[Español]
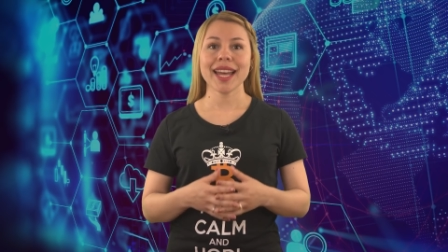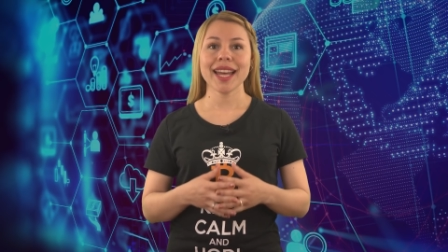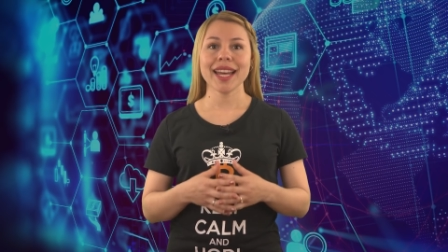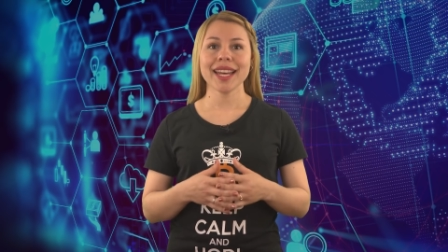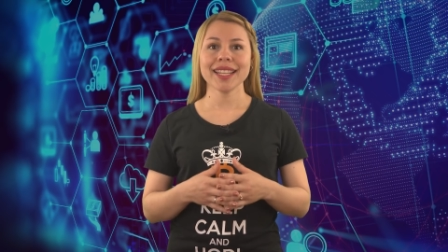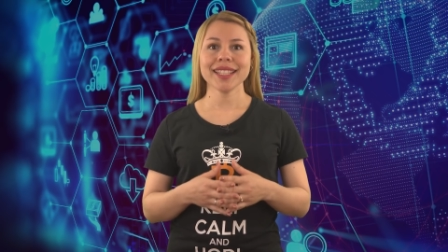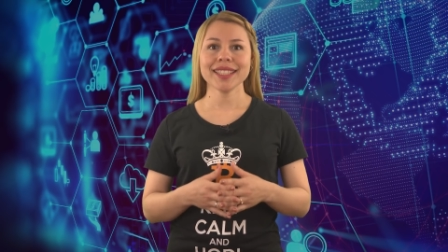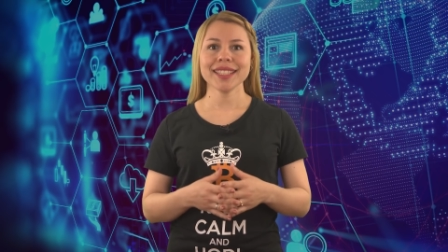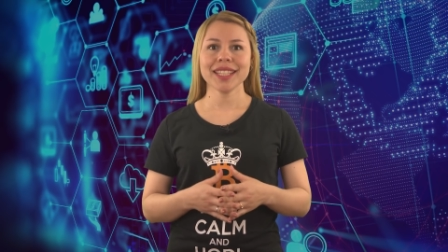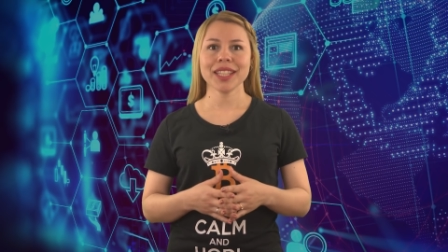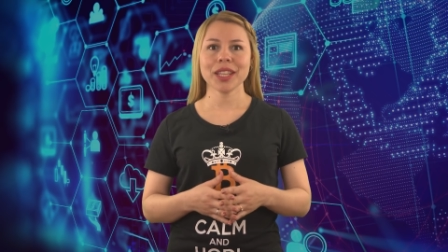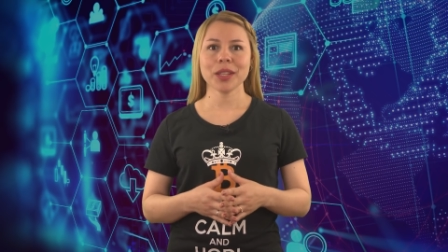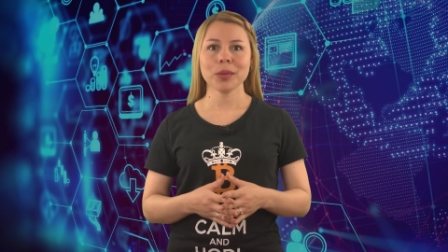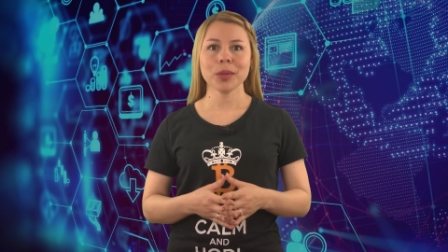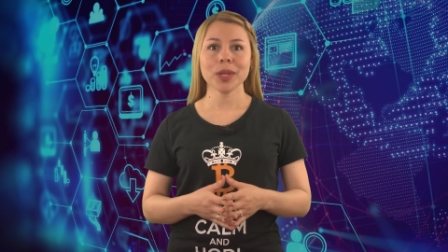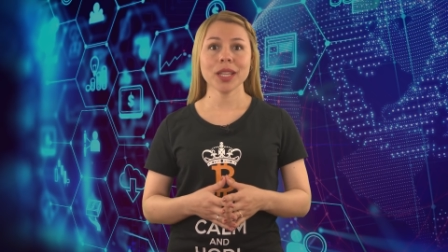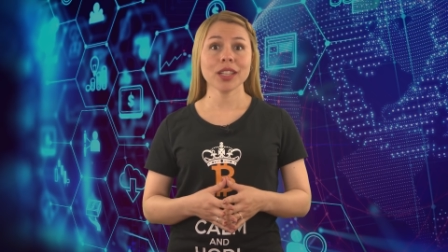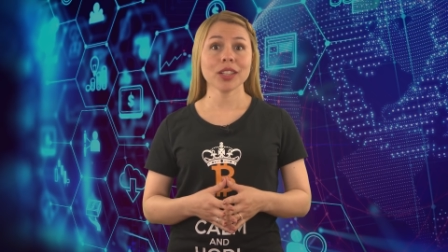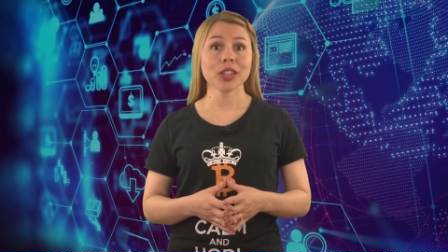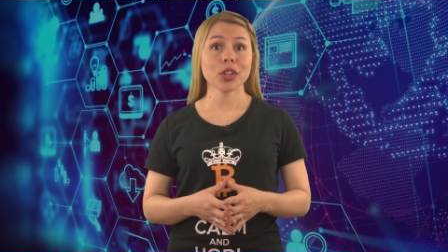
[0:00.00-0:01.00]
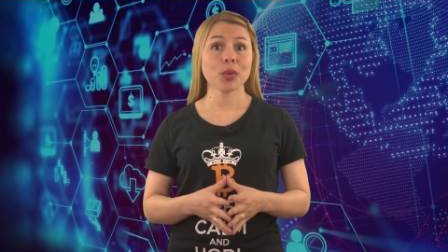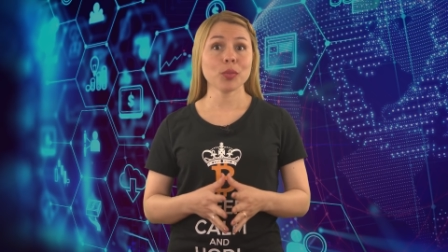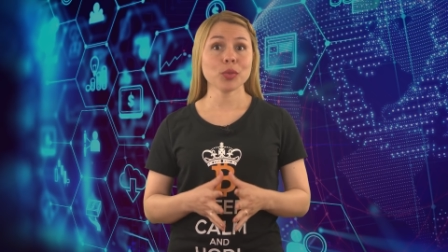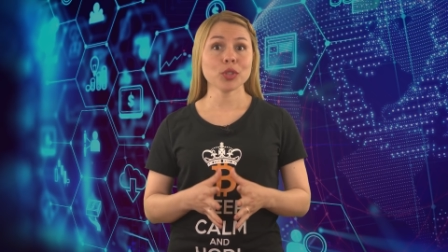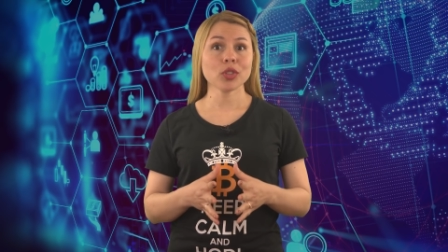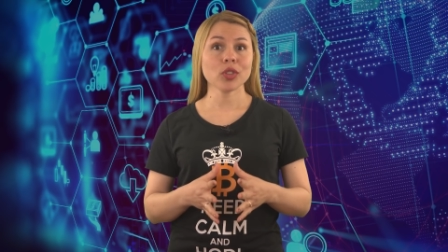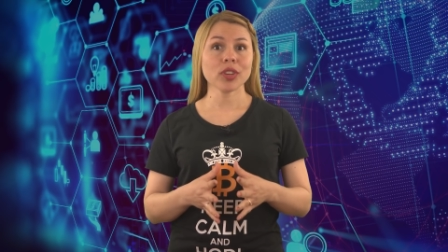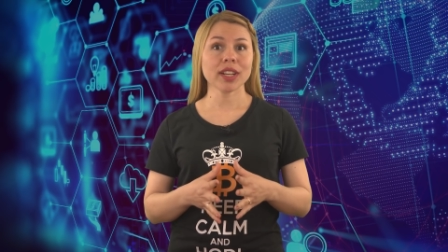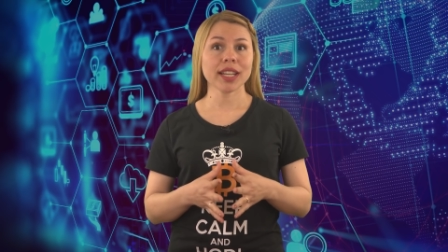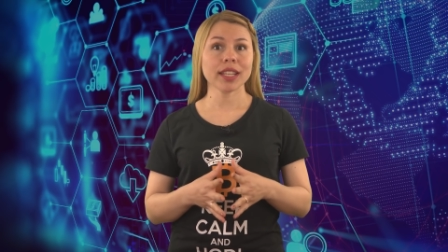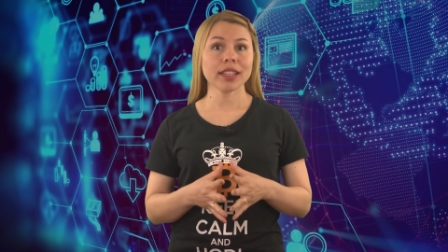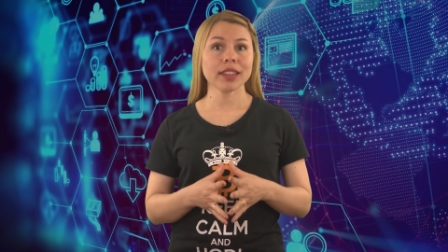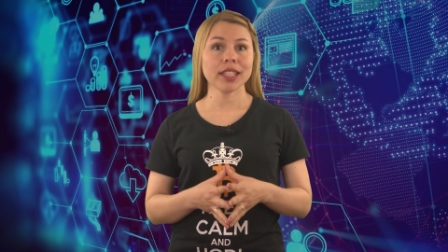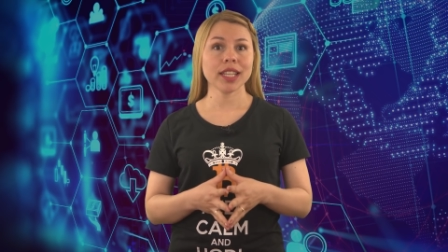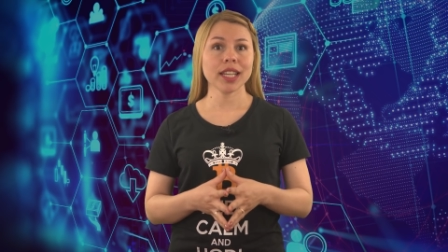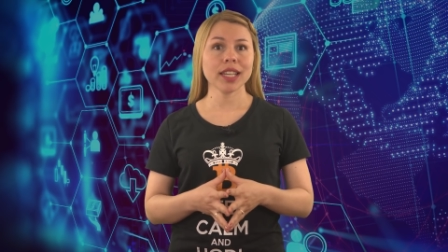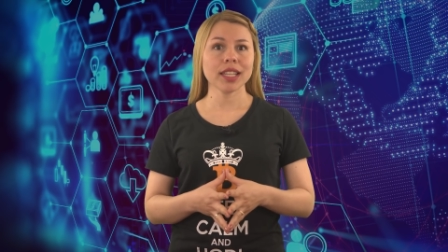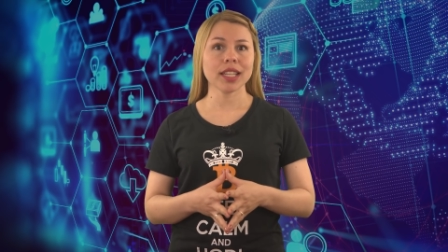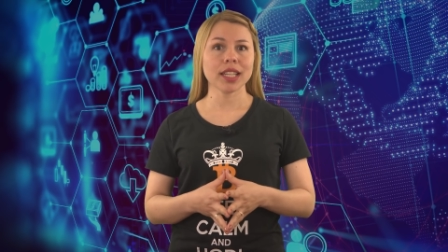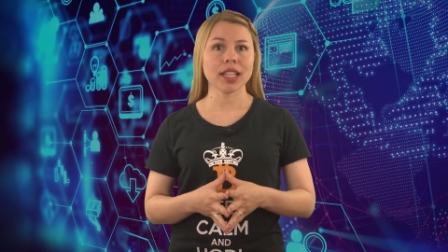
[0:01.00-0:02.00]
Antes de ver cómo son
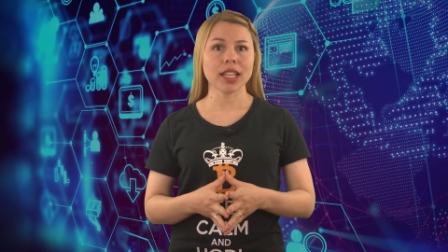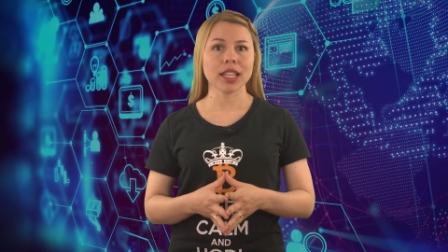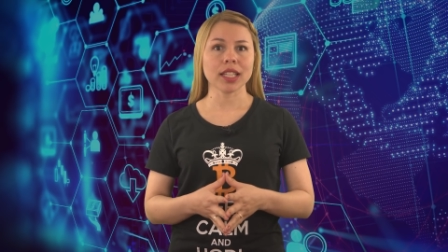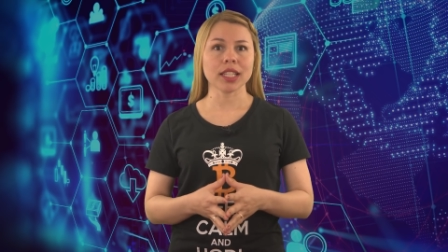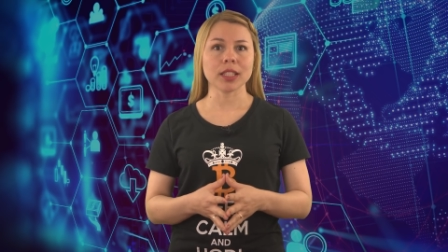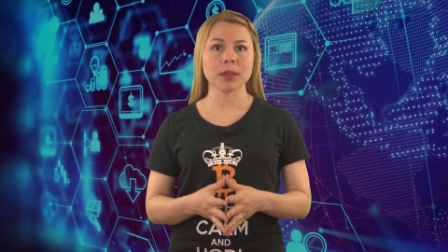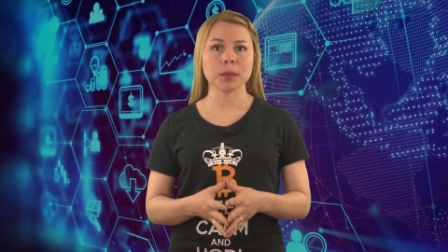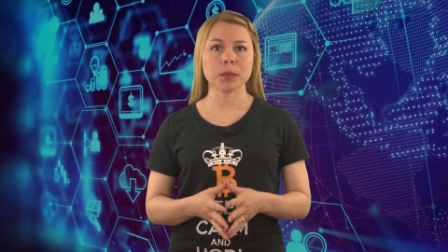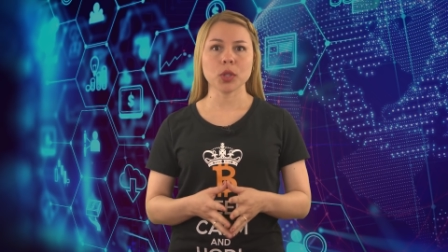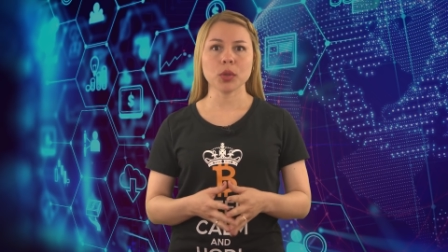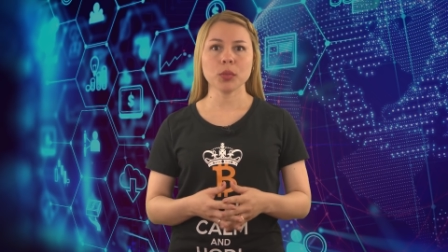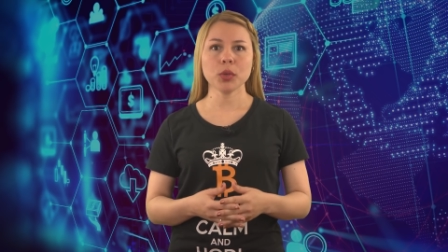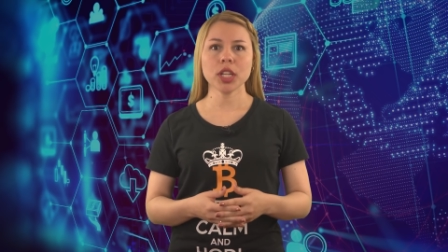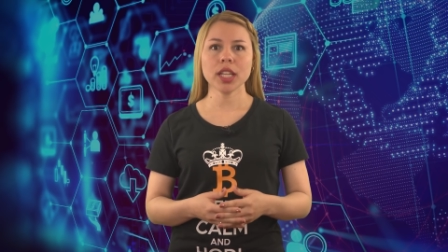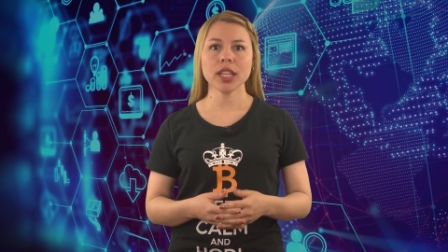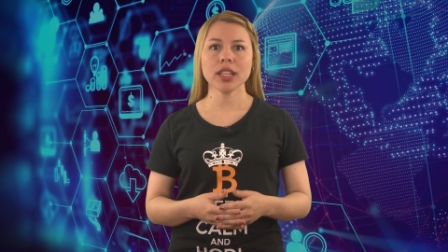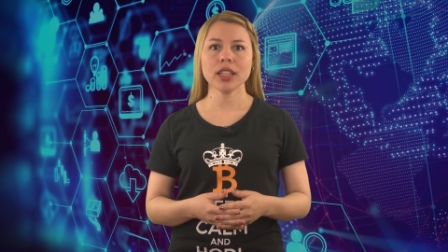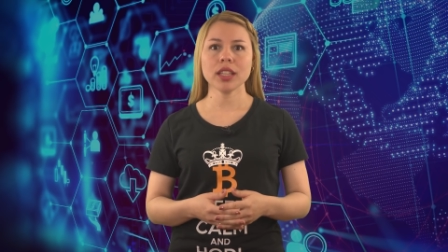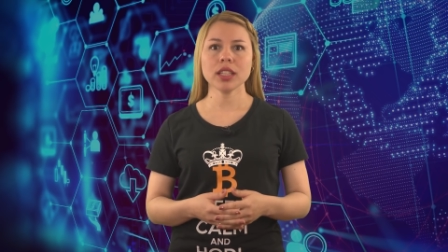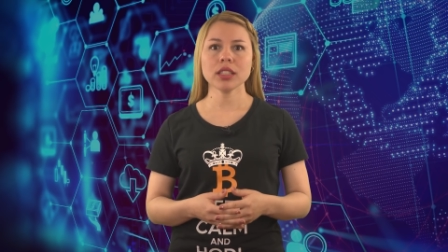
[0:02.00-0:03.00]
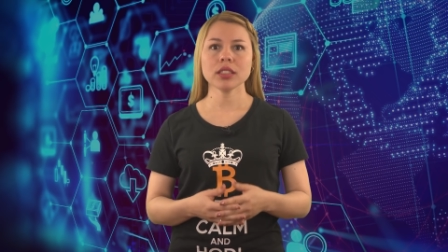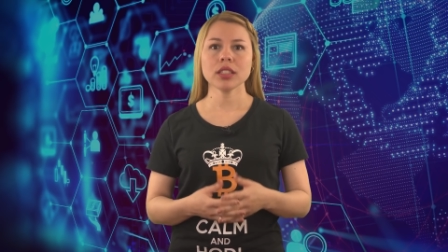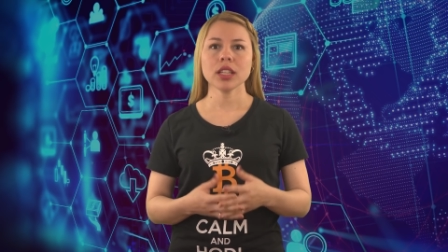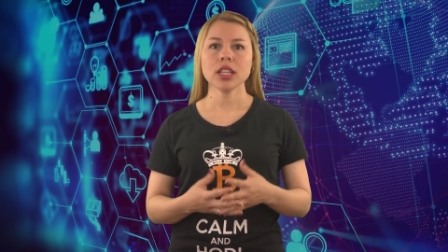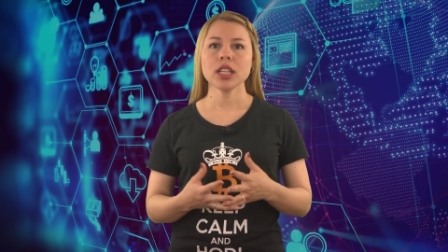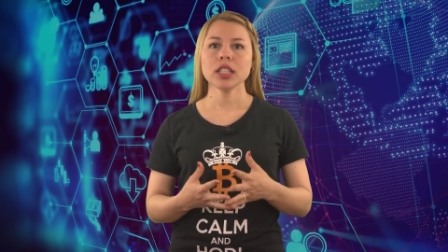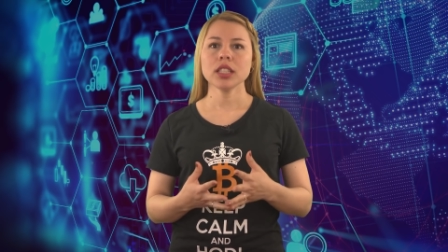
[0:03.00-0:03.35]
rastreadas las criptomonedas,